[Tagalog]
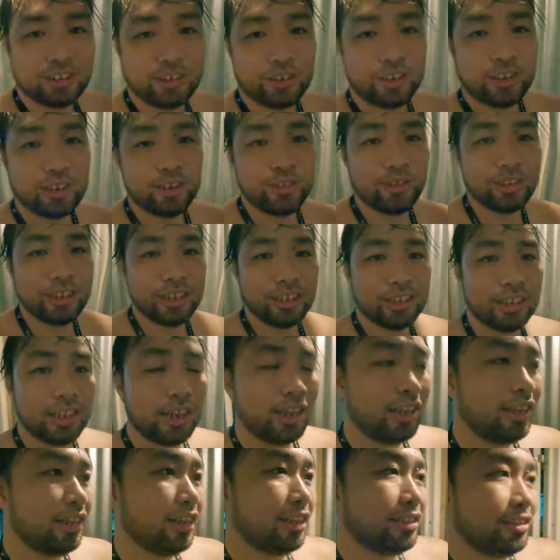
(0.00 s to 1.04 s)
so included
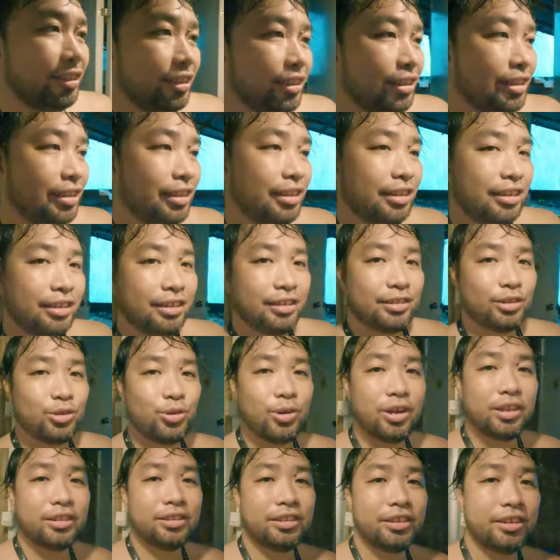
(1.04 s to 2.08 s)
na kasi
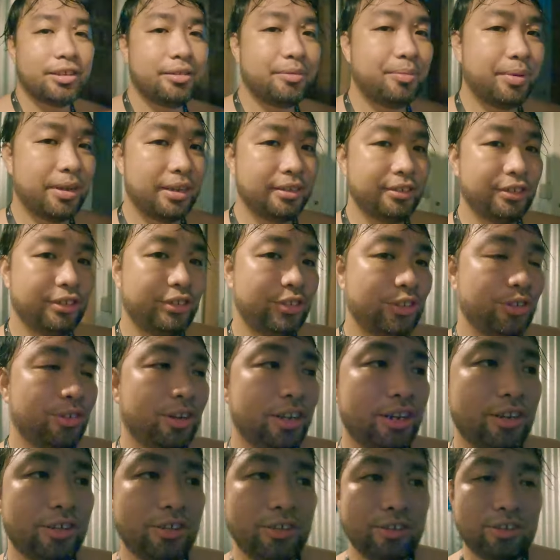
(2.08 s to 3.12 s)
200 pesos
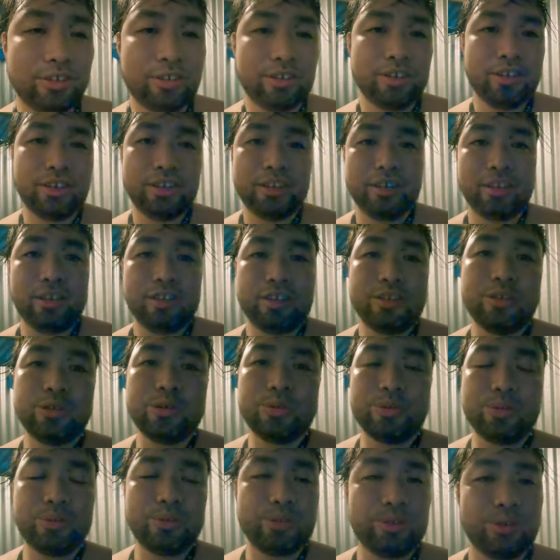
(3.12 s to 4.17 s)
yung ano
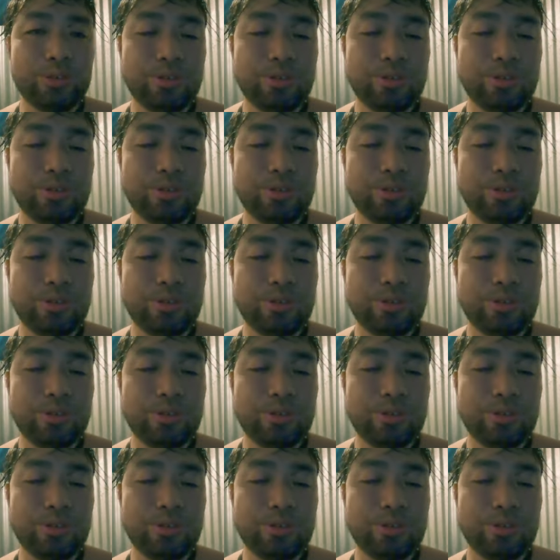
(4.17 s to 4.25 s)
yung